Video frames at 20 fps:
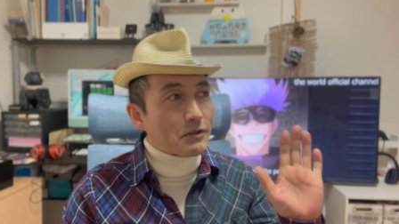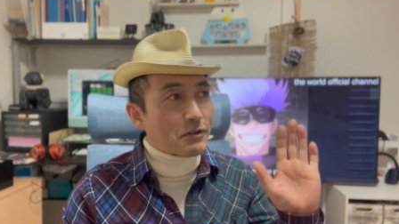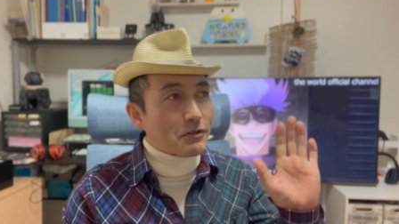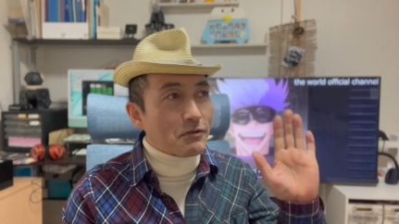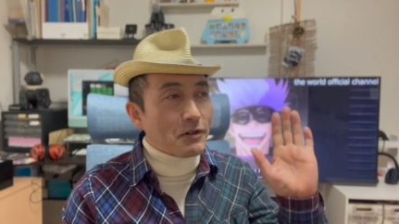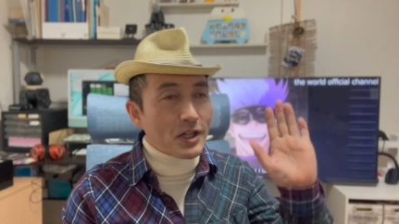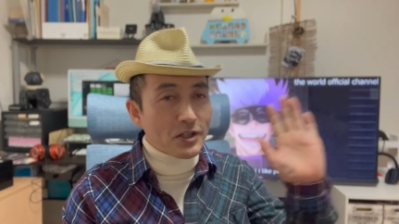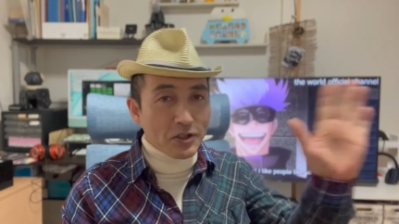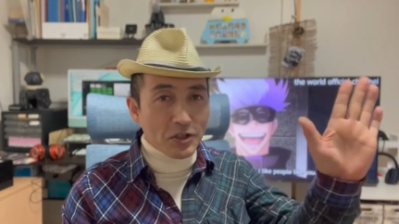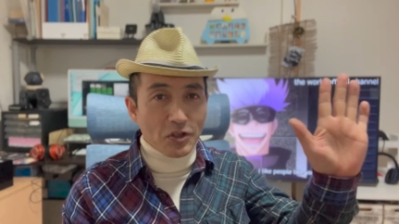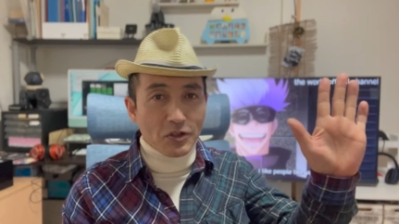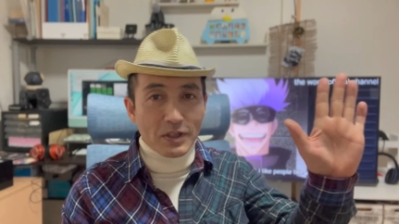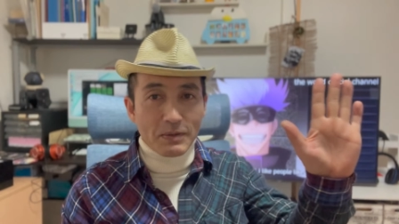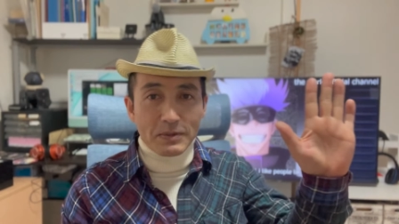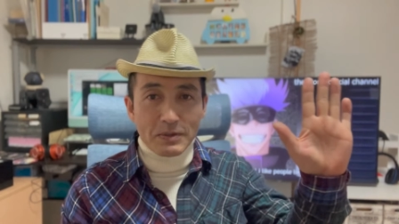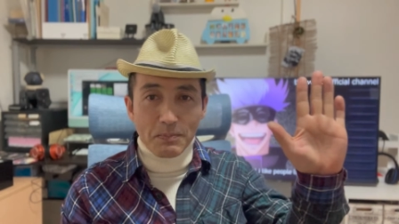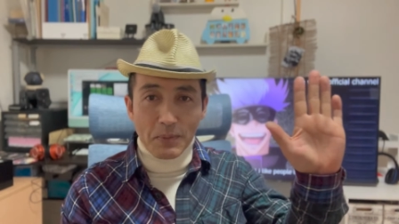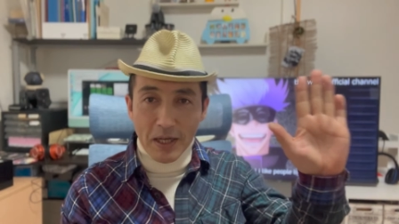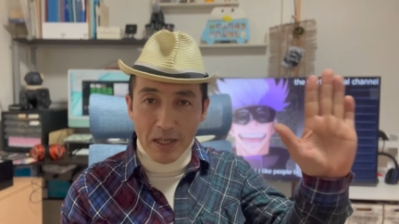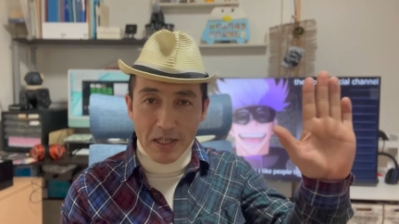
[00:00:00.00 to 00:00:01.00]
悪い人
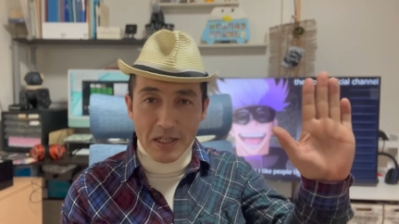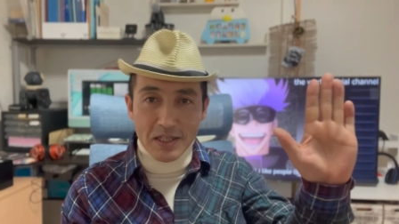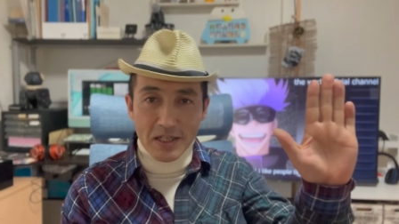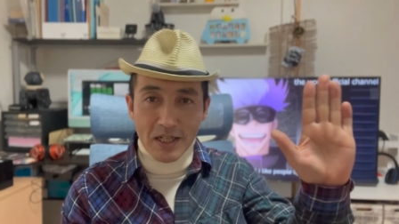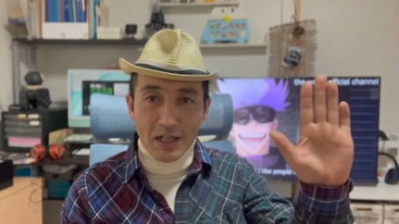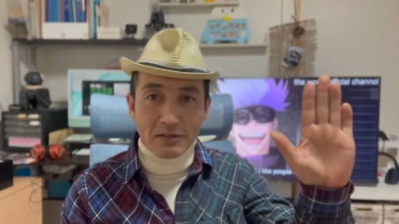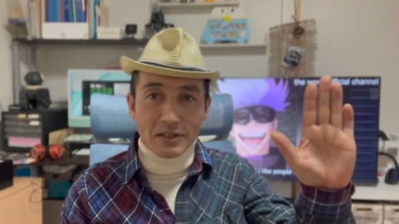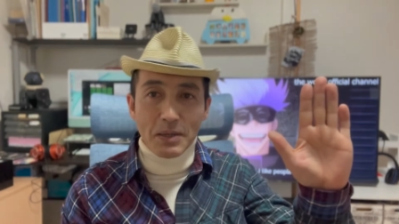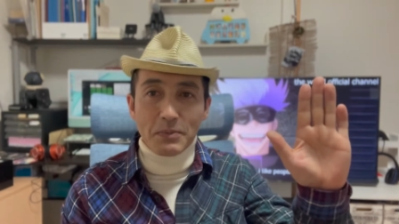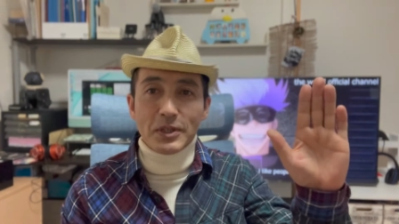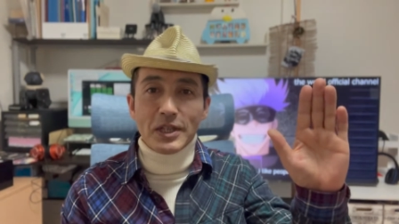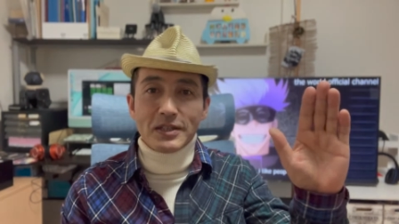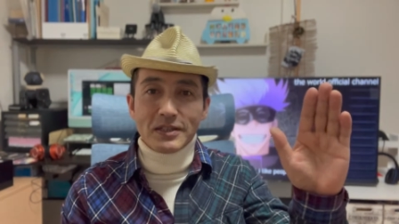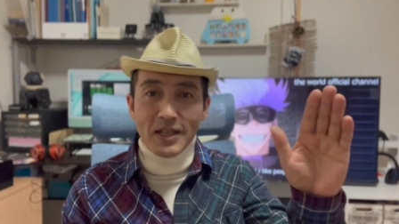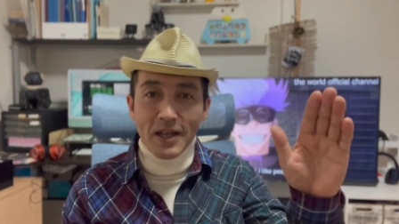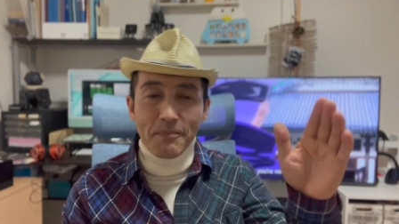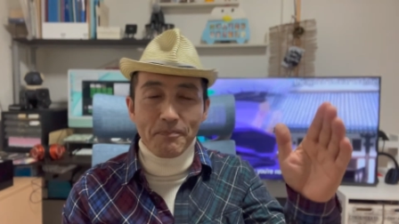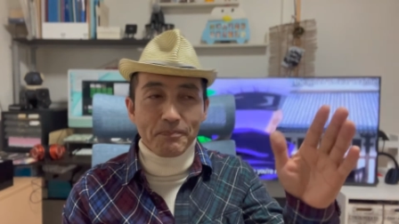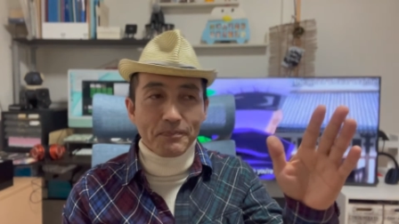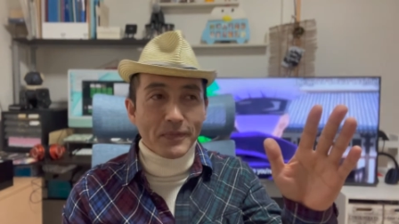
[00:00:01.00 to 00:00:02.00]
ばかりじゃなくてもです
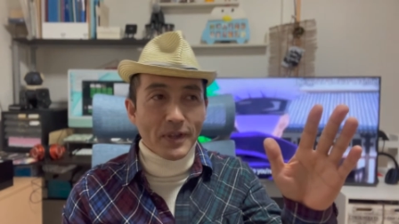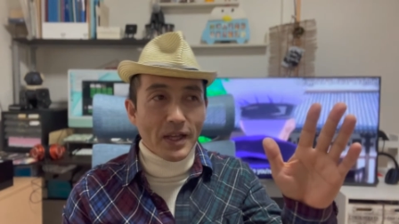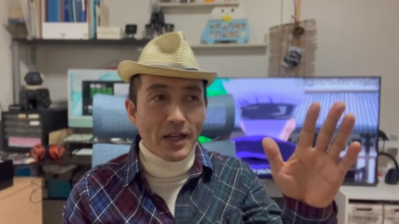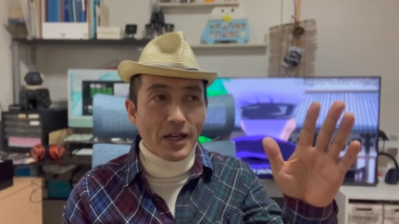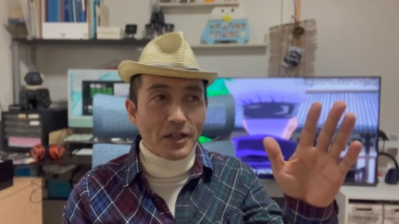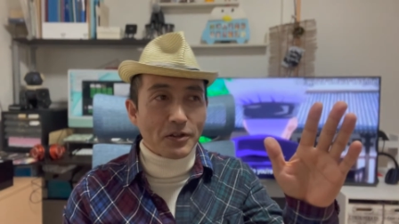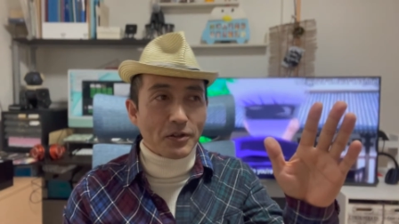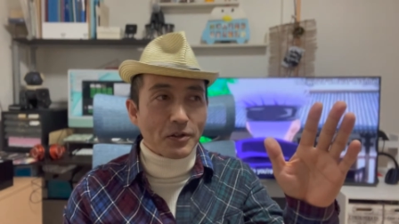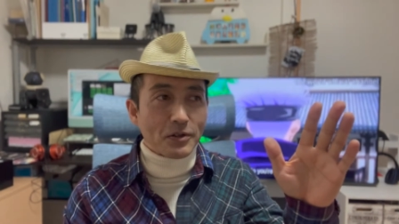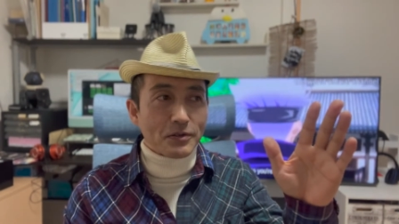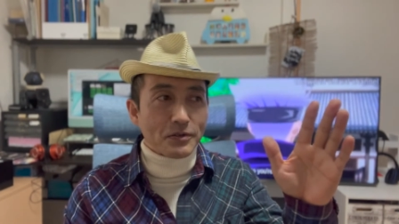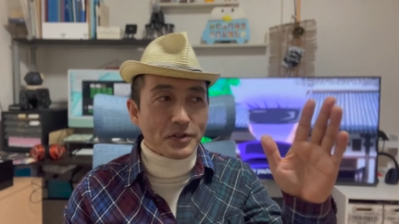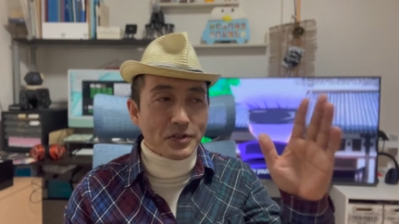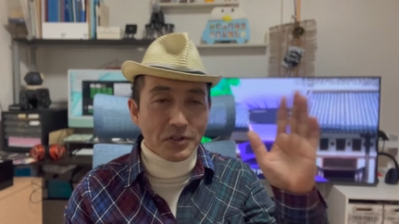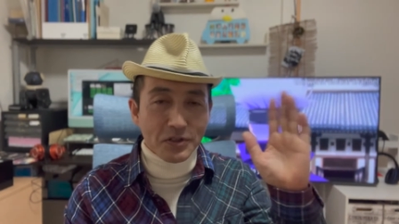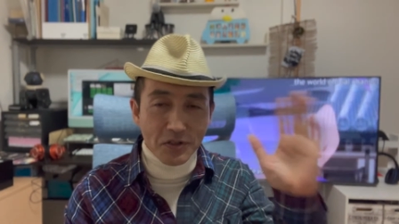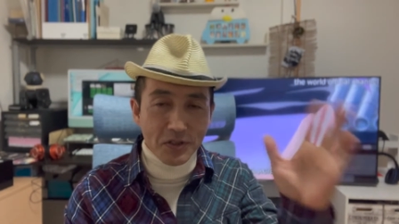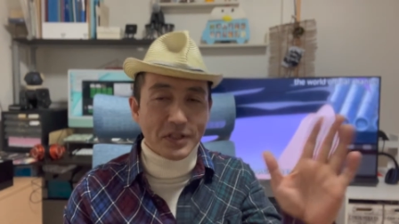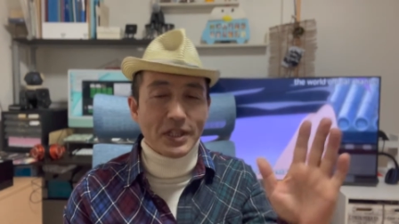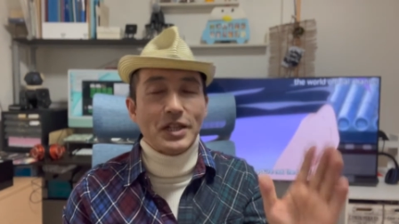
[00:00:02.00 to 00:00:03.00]
ねあの普
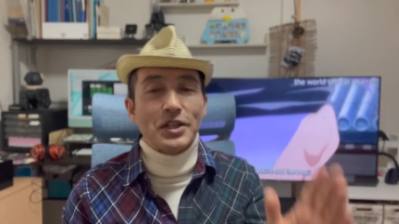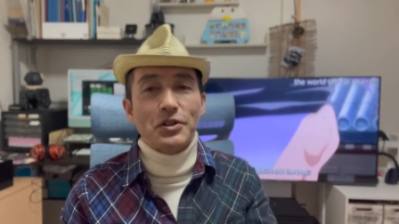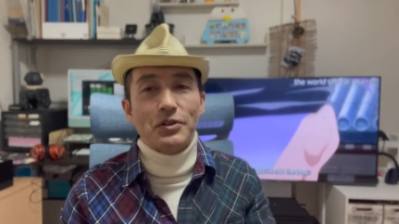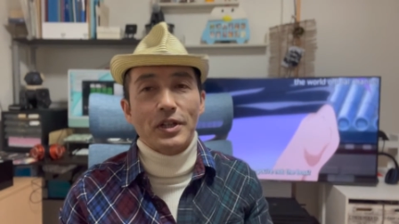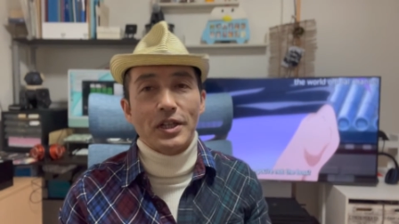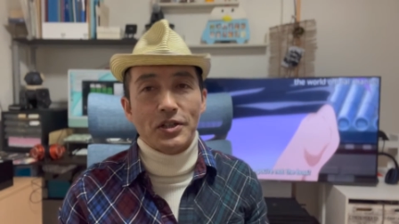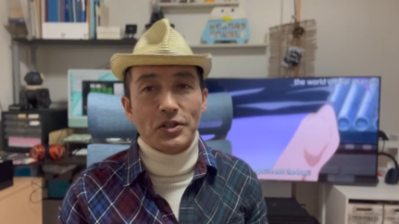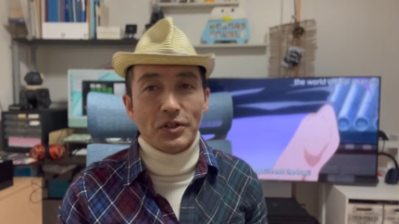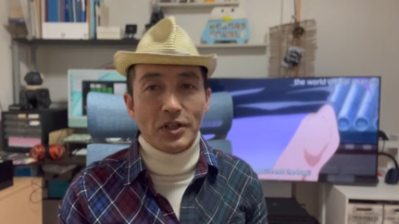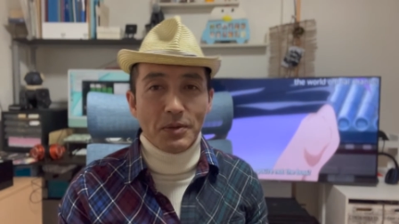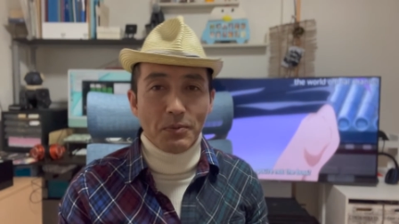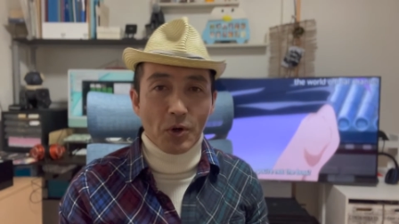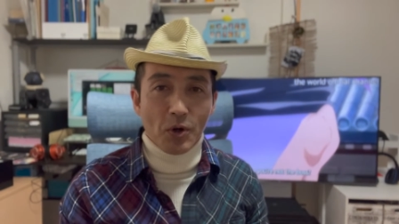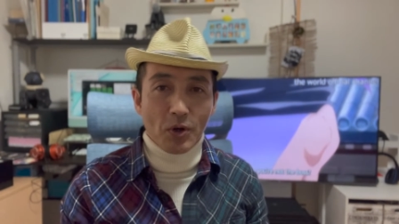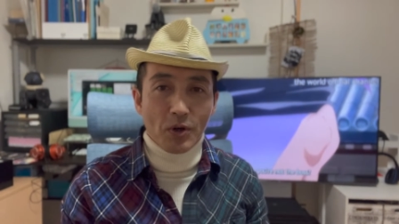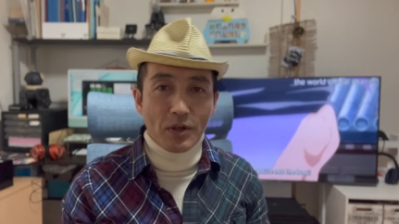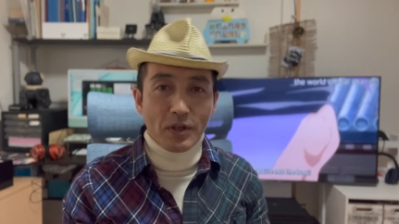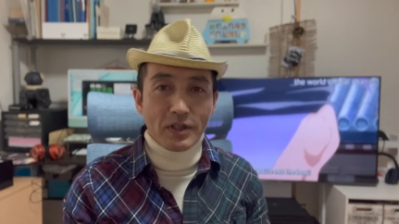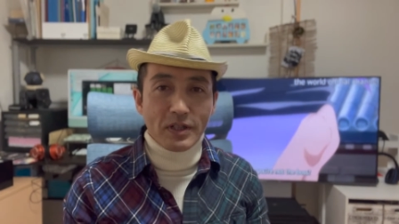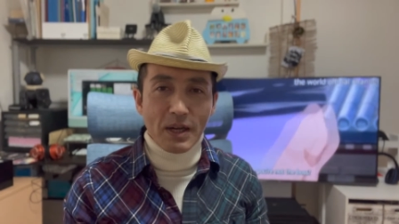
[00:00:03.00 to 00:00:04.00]
通の善良な人で
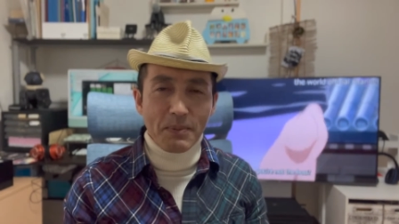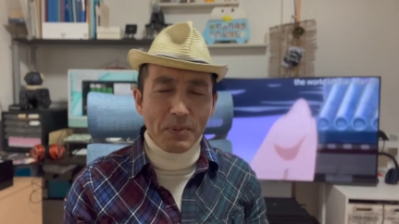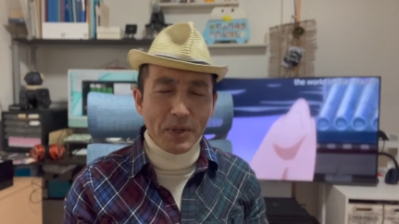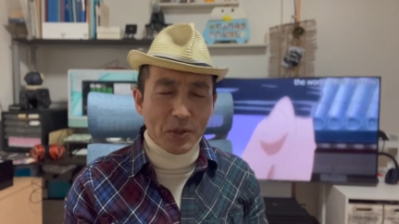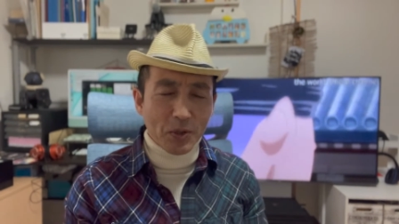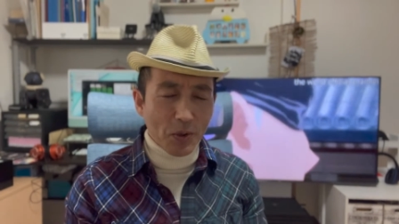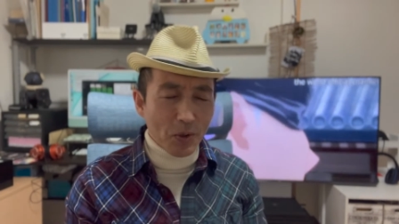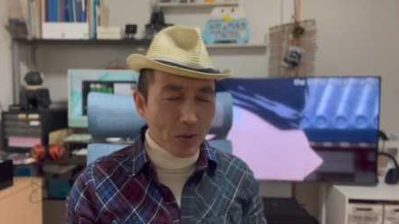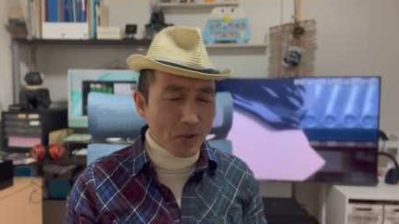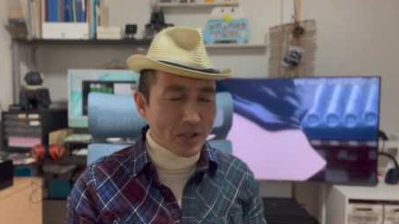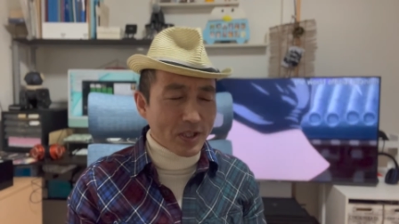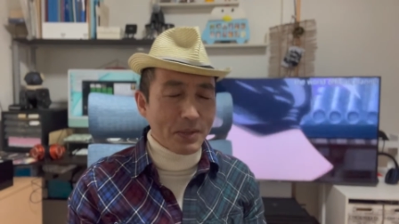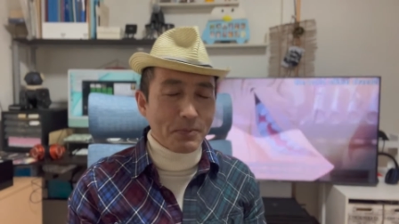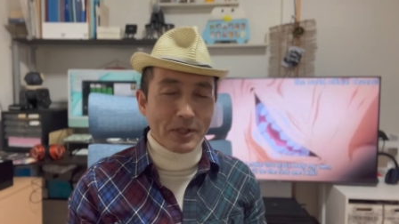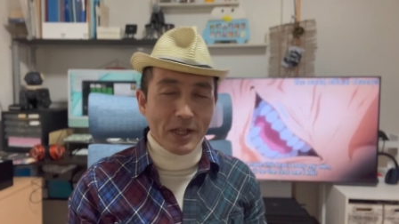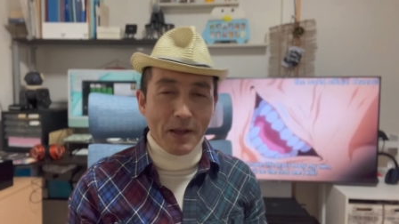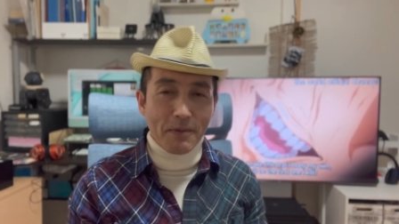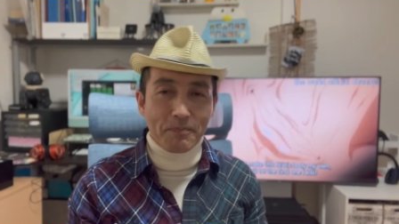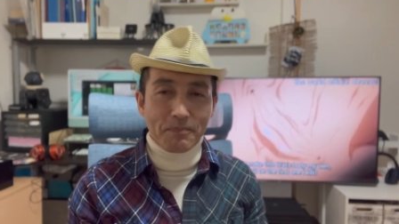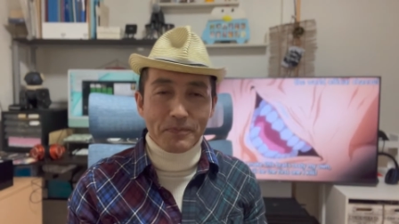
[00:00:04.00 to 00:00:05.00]
もやっぱどうして
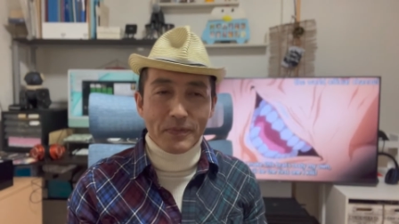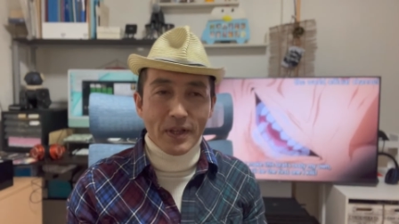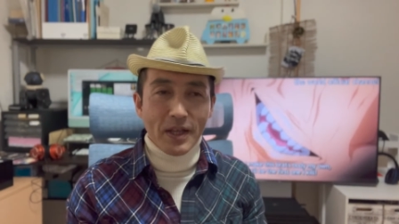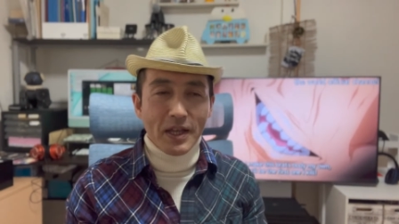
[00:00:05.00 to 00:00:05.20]
もね